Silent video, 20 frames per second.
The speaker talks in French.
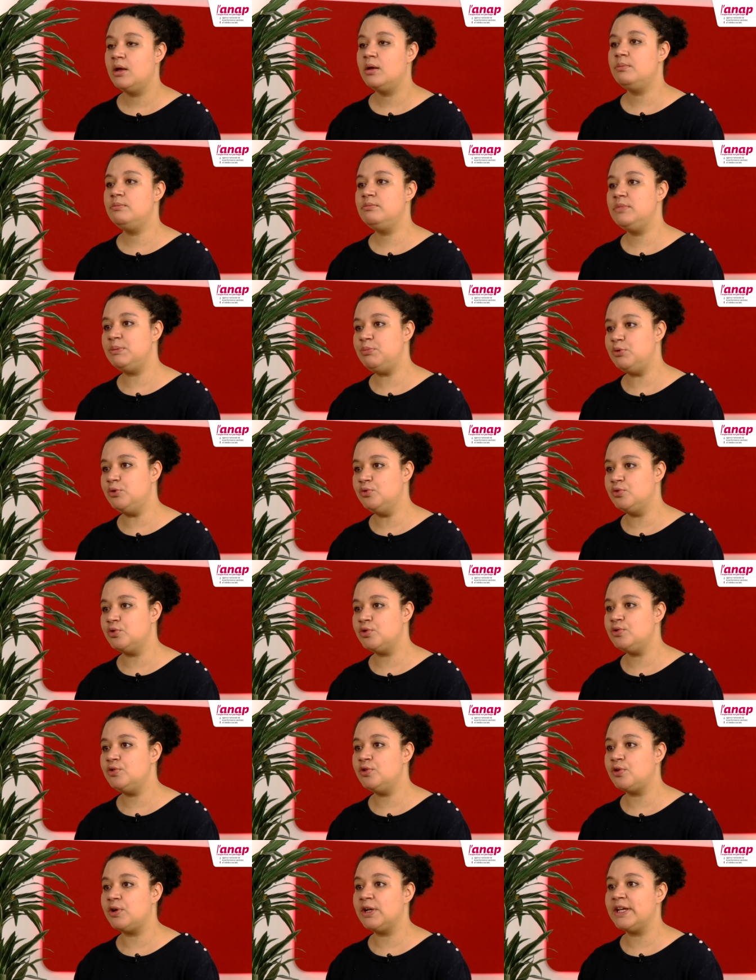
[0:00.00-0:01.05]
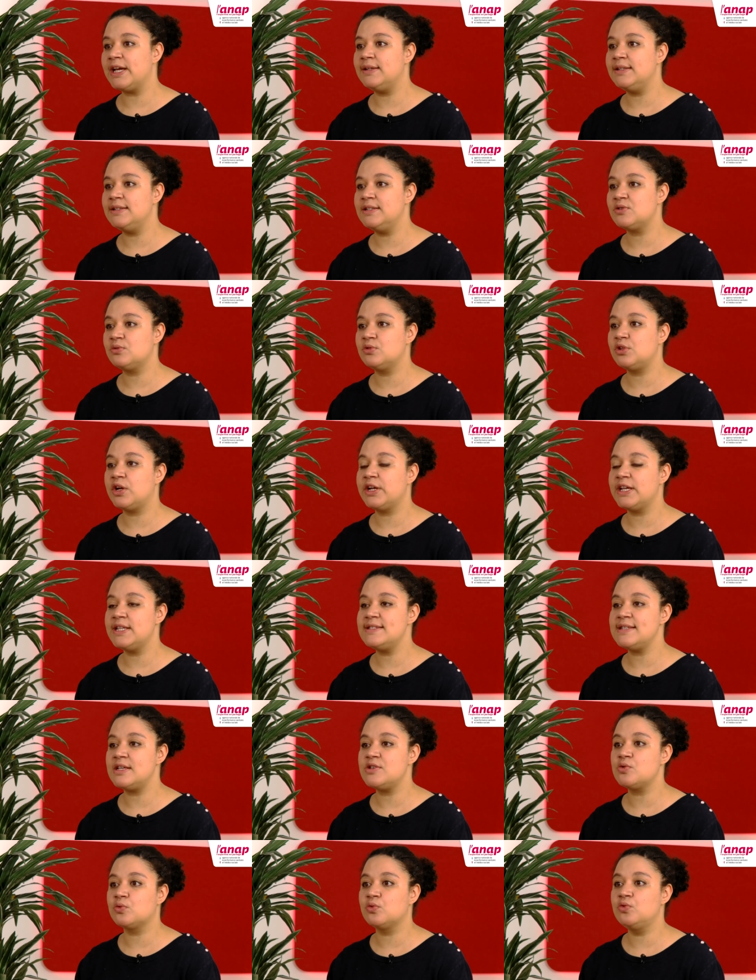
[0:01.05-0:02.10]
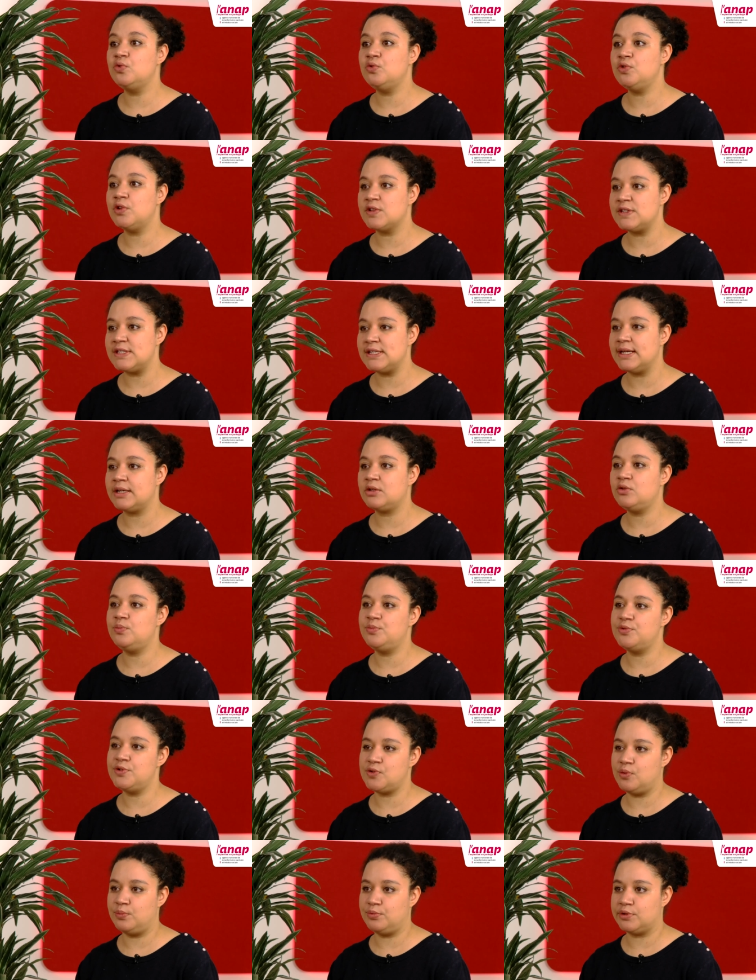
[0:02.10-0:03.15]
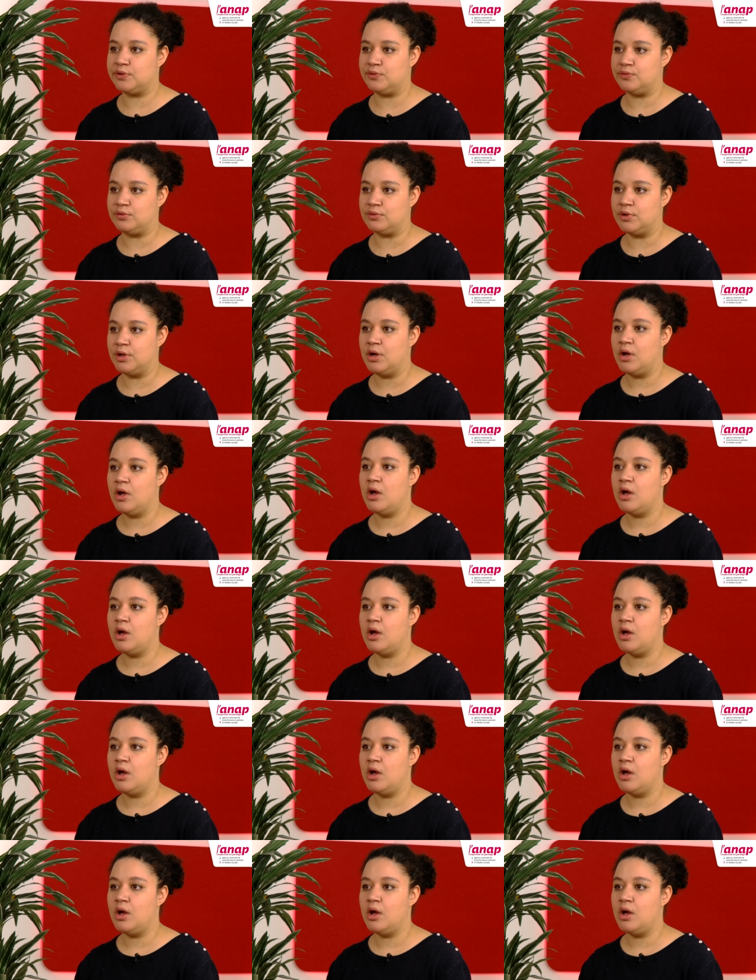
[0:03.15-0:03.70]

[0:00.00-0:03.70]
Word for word: mais plutôt de regarder son organisation tout entière depuis ce point de vue.